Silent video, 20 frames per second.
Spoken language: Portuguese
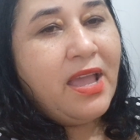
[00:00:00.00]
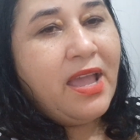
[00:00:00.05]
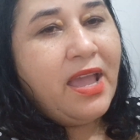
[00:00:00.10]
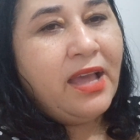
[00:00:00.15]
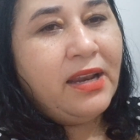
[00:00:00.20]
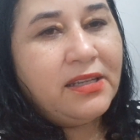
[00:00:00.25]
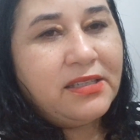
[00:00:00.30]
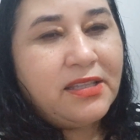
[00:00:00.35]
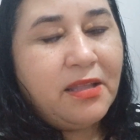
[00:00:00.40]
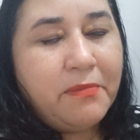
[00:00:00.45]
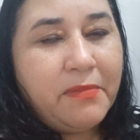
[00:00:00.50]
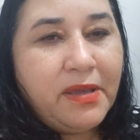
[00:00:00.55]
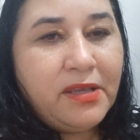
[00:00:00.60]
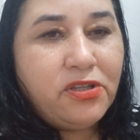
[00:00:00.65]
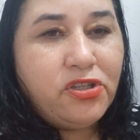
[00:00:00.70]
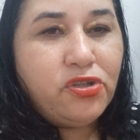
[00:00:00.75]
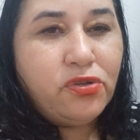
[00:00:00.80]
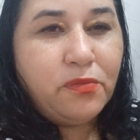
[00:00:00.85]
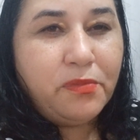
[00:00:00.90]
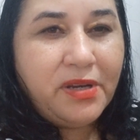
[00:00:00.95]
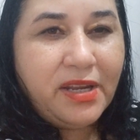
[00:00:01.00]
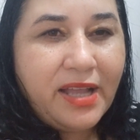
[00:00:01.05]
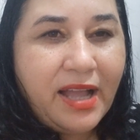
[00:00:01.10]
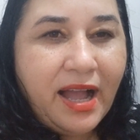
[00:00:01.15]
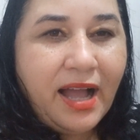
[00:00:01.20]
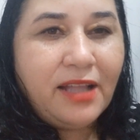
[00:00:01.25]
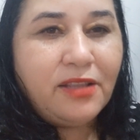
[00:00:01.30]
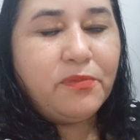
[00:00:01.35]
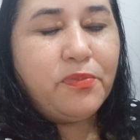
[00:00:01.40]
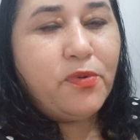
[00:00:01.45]
Elas também tinham
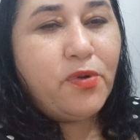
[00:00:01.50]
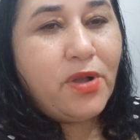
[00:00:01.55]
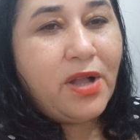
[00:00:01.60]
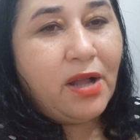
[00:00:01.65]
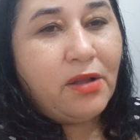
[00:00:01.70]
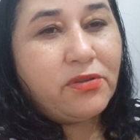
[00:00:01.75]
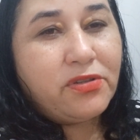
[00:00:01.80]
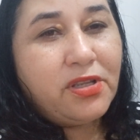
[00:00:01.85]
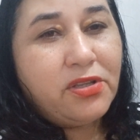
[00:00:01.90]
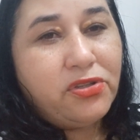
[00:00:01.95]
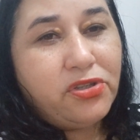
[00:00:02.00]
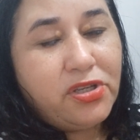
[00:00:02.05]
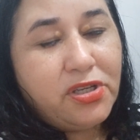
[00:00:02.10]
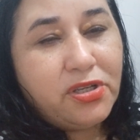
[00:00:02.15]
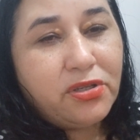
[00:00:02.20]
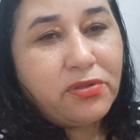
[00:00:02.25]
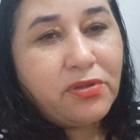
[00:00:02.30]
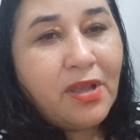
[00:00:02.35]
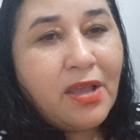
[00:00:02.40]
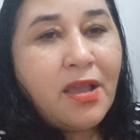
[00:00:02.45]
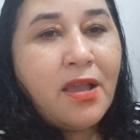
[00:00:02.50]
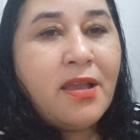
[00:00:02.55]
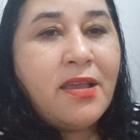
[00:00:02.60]
brigado por causa disso.